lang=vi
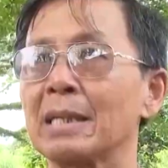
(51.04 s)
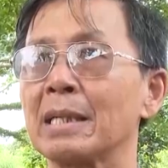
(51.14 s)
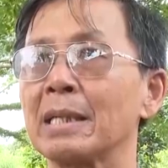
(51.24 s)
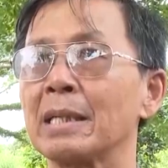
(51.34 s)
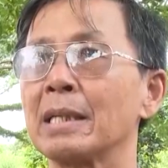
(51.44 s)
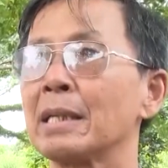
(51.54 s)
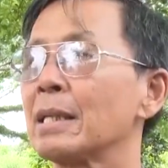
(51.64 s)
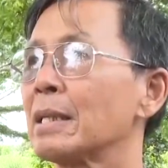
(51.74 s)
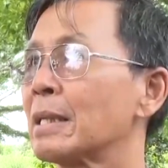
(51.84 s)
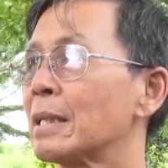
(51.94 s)
Cái
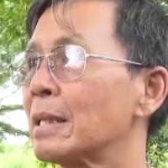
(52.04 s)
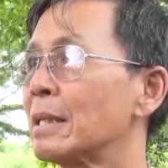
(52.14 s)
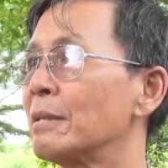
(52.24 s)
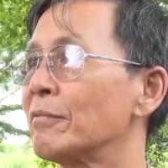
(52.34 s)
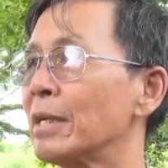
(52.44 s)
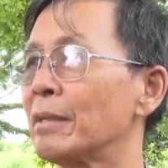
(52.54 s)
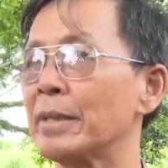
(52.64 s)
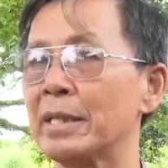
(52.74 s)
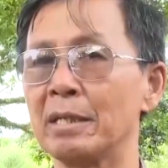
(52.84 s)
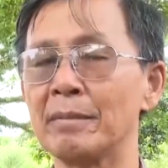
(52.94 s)
đơn vị
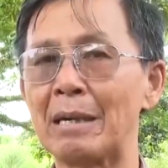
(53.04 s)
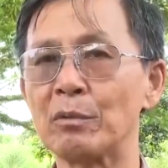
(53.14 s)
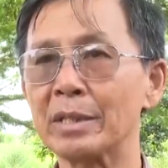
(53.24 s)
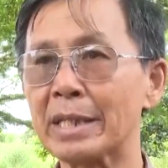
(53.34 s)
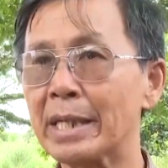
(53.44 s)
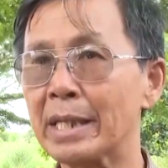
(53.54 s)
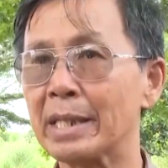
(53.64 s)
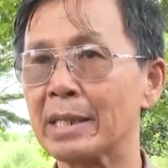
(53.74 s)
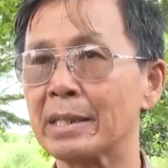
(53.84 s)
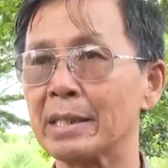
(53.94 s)
mà dự báo quốc tế
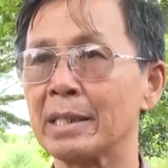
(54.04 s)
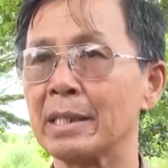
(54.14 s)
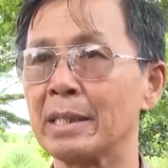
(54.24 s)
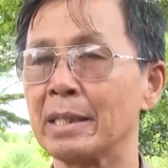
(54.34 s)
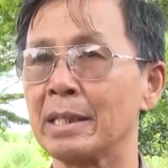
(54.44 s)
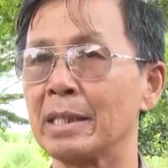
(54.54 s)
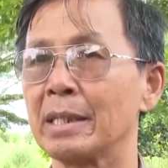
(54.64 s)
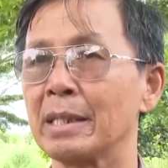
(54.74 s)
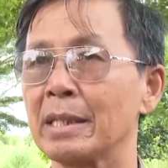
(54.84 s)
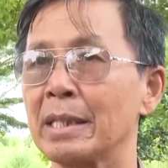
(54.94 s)
thì
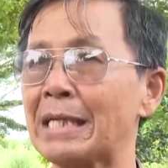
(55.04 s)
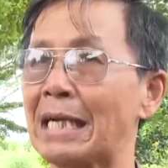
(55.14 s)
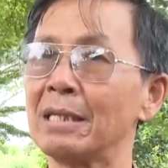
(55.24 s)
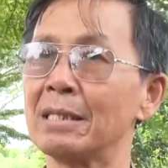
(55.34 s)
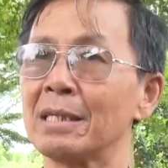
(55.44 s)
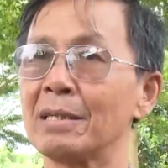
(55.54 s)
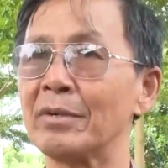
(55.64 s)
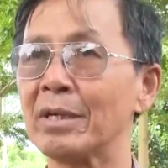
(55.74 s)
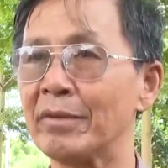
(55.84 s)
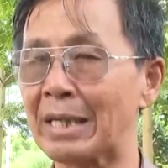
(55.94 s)
cái sản lượng cà
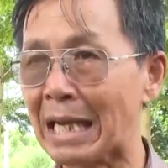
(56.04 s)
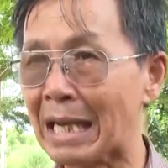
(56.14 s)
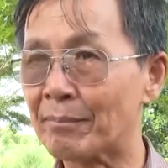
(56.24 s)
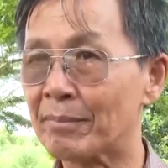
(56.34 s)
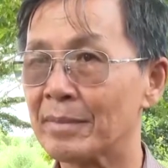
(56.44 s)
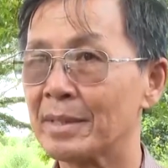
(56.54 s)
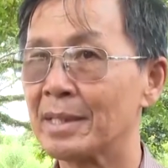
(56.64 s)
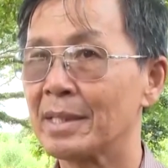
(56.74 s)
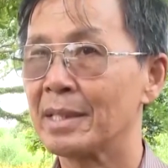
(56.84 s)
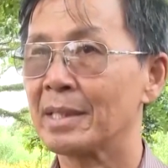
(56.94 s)
phê Việt Nam
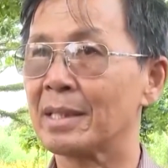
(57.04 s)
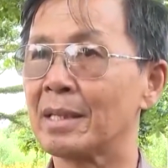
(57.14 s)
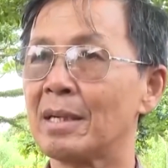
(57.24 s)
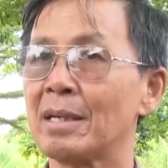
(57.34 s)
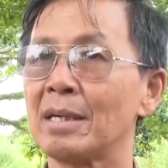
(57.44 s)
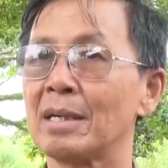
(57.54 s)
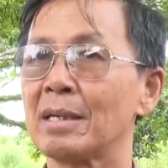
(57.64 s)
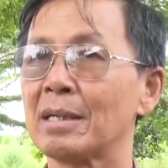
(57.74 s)
nó